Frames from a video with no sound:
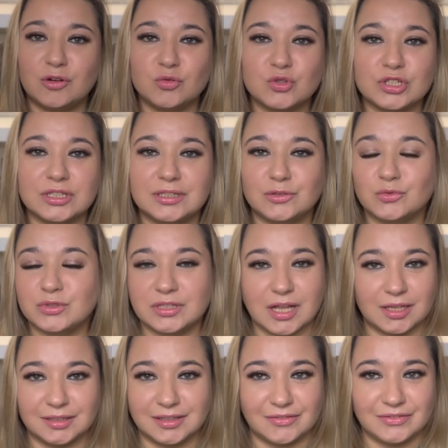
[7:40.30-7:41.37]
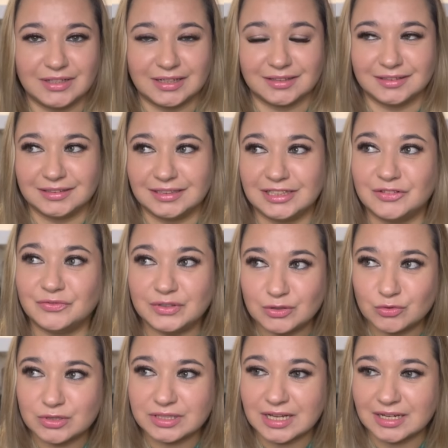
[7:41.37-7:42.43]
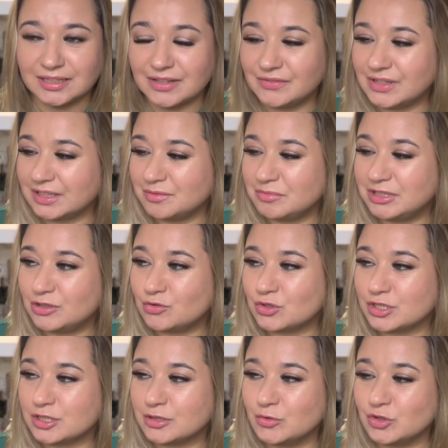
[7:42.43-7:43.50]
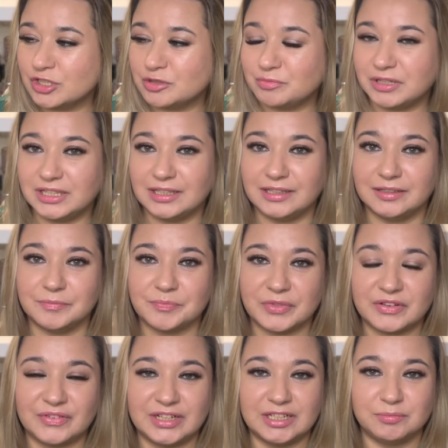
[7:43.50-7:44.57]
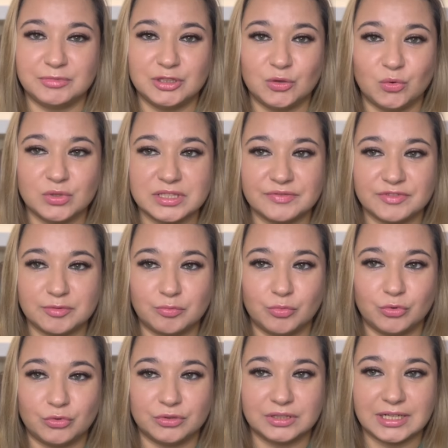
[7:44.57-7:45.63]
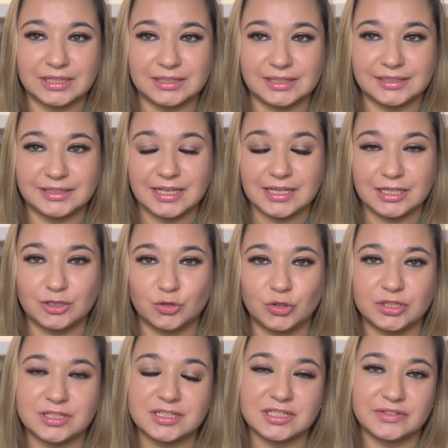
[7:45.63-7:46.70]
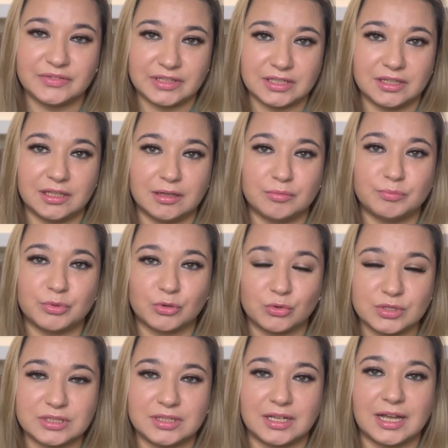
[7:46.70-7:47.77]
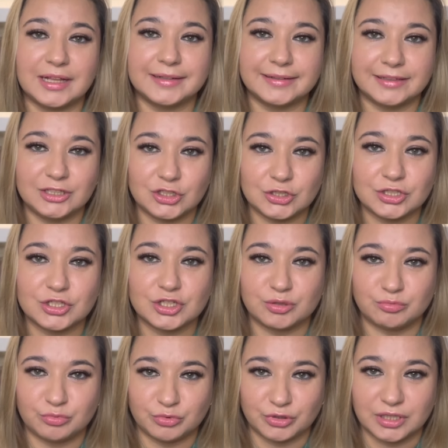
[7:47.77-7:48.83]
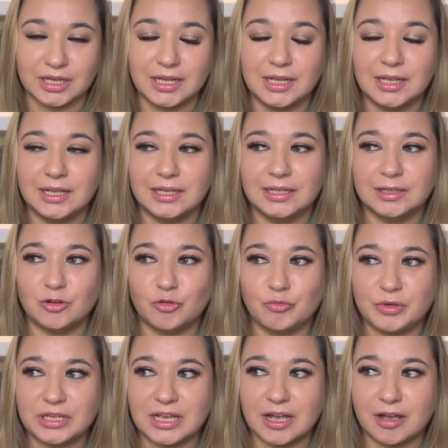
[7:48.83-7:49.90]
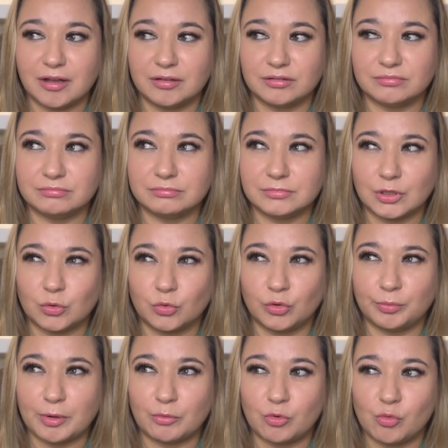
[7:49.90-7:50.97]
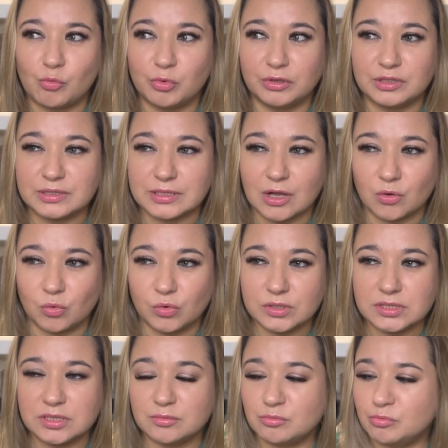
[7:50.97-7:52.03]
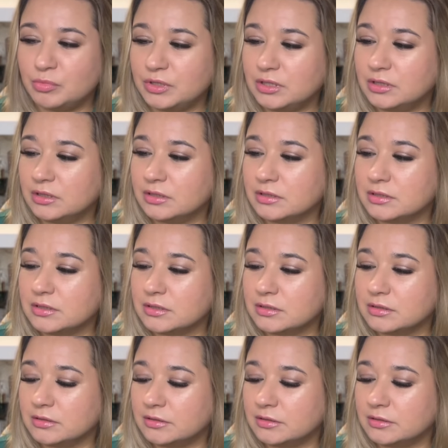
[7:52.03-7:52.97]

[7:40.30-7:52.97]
уже устала, наверное, или вы устали, наверное, меня уже слушать, мои хвалебные отзывы по данной линейке, но это действительно просто отличный шампунь. У меня такой, по-моему, был с кокосом, был с